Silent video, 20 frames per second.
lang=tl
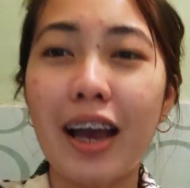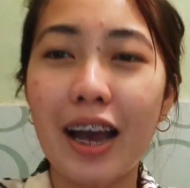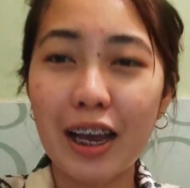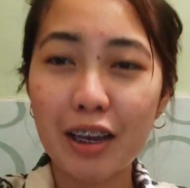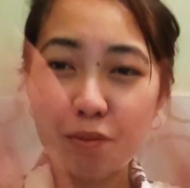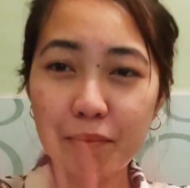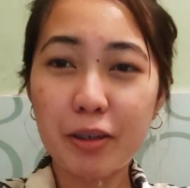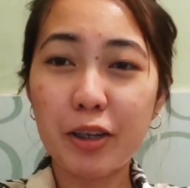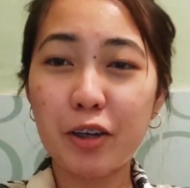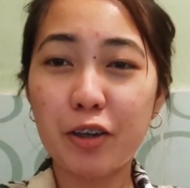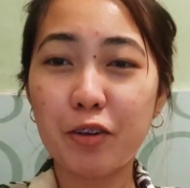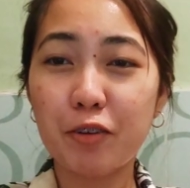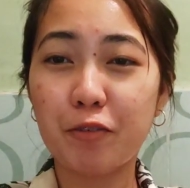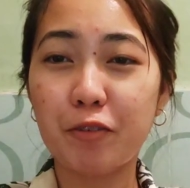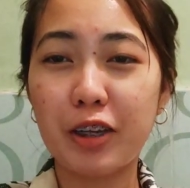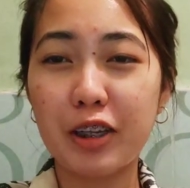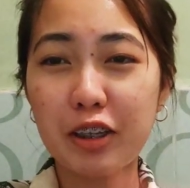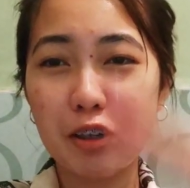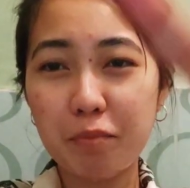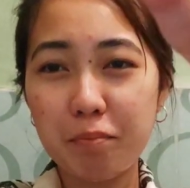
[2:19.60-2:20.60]
Hi, Bilog!
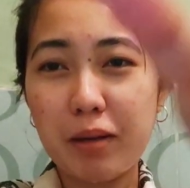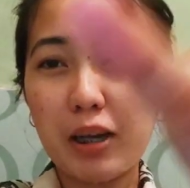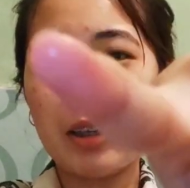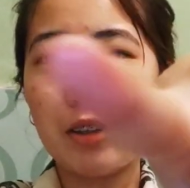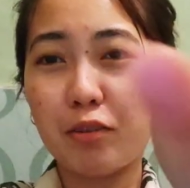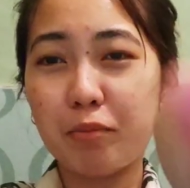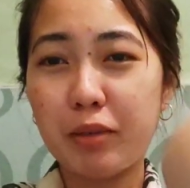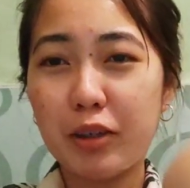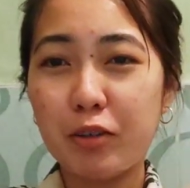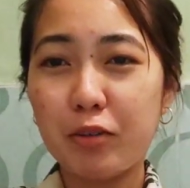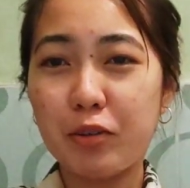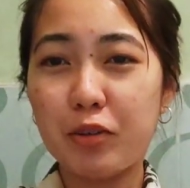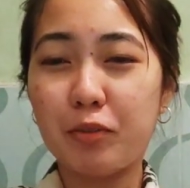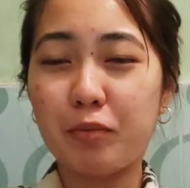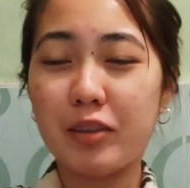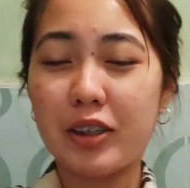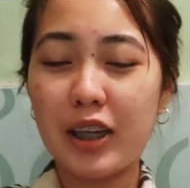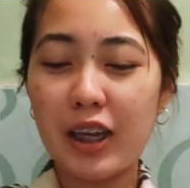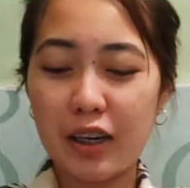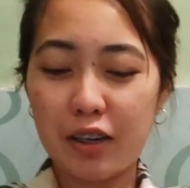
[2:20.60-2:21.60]
Welcome back to my
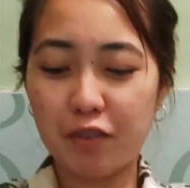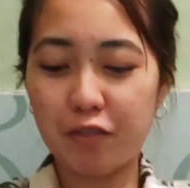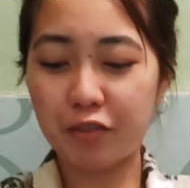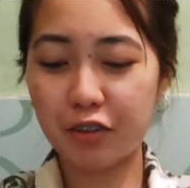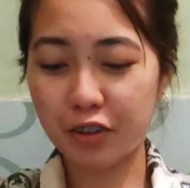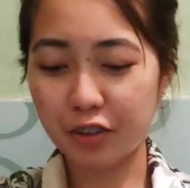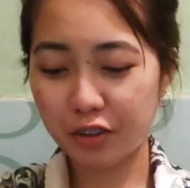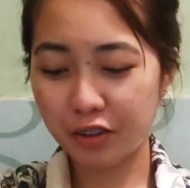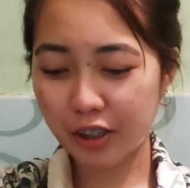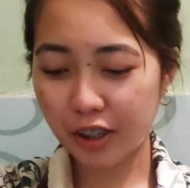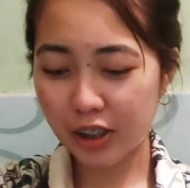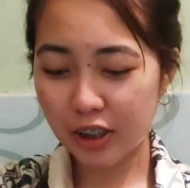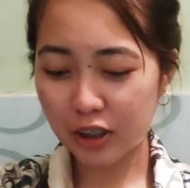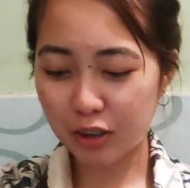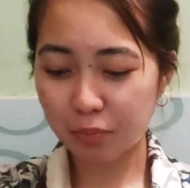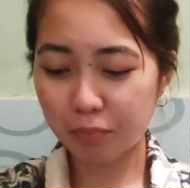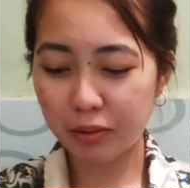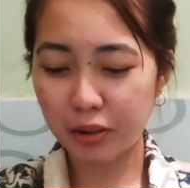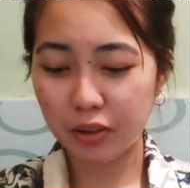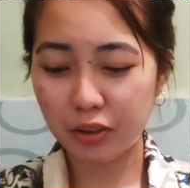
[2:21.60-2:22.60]
YouTube channel. For today's
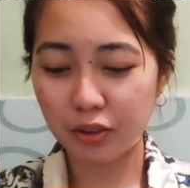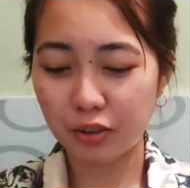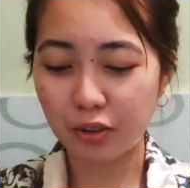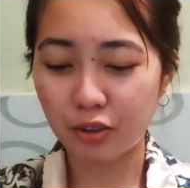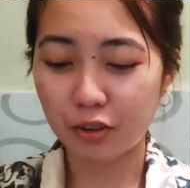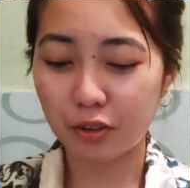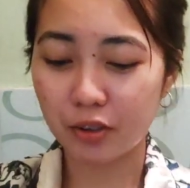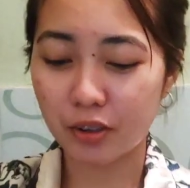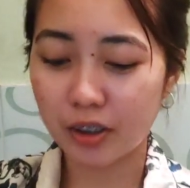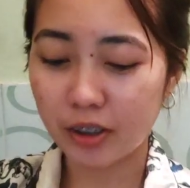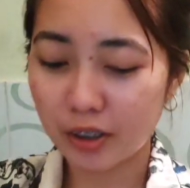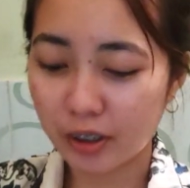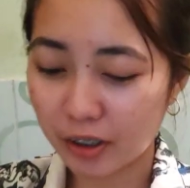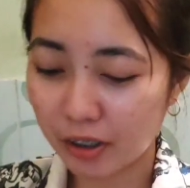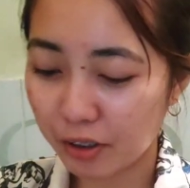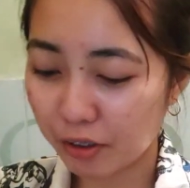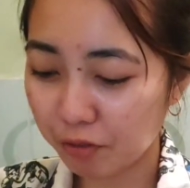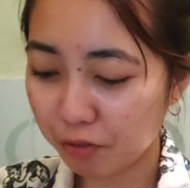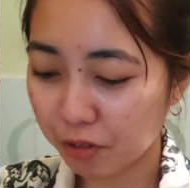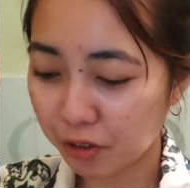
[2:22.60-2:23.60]
video,
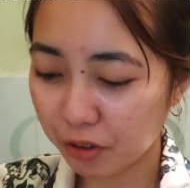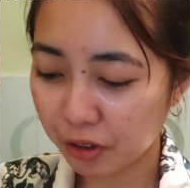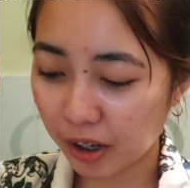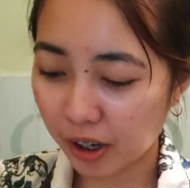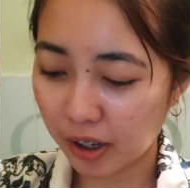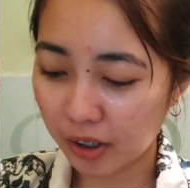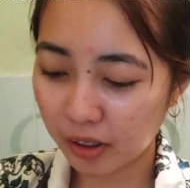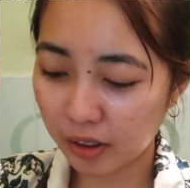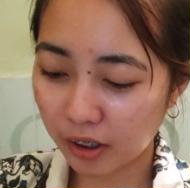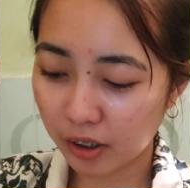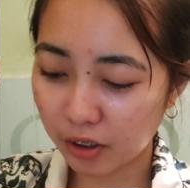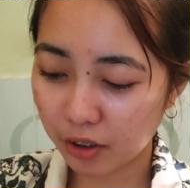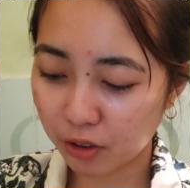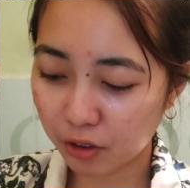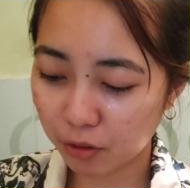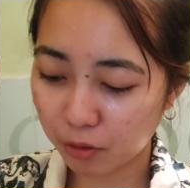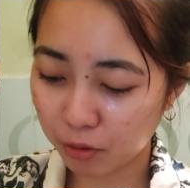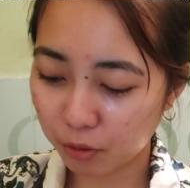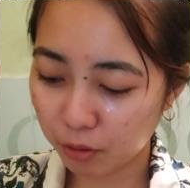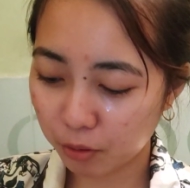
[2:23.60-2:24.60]
i-review natin
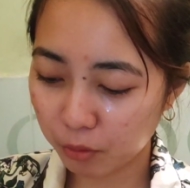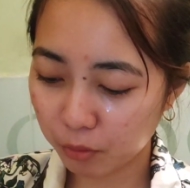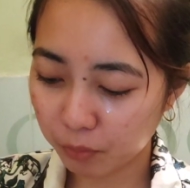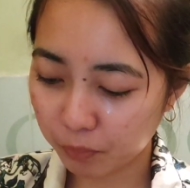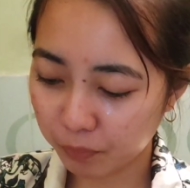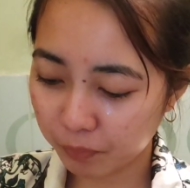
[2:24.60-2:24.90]
yung